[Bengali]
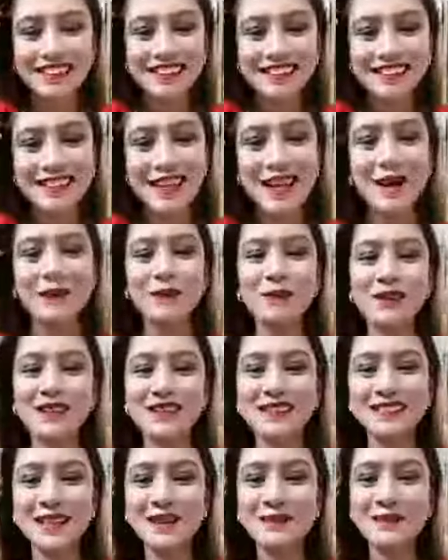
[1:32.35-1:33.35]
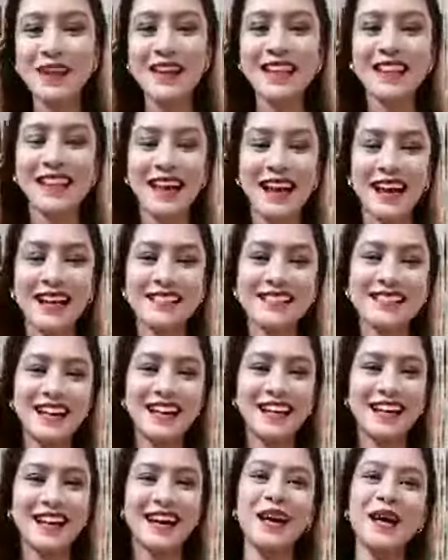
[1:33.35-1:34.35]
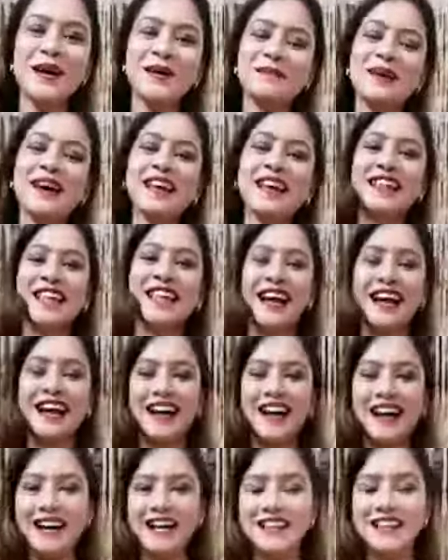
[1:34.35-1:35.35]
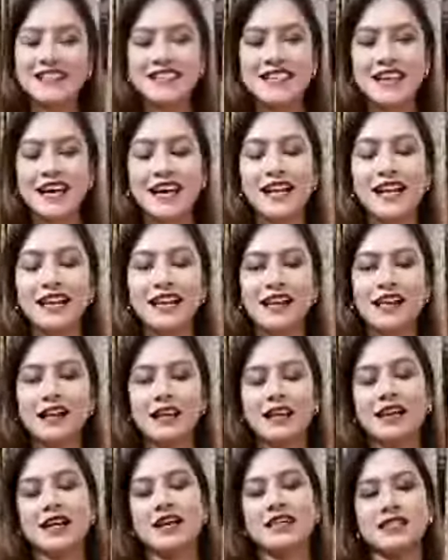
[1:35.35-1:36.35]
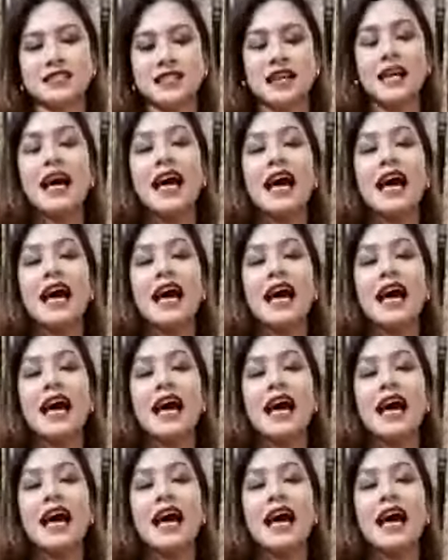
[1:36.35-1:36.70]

শিহাবুল ইসলাম না দেখা যায় না ভাই দেখা যায় না আচ্ছা